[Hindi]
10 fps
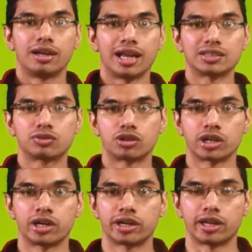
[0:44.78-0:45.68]
लेस
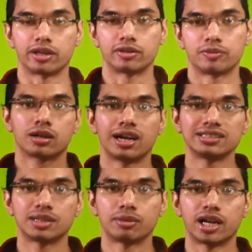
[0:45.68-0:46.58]
वाटर इंटेक
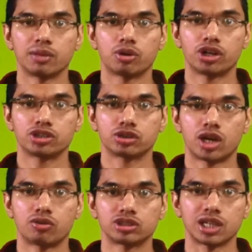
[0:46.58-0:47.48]
गाइस हमारी बॉडी जो है
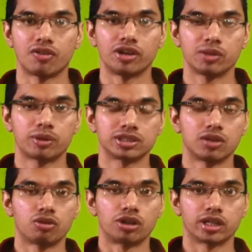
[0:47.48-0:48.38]
वो 70
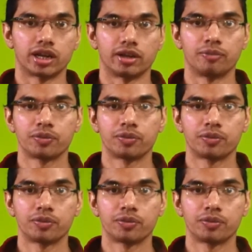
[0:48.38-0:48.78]
परसेंट वाटर है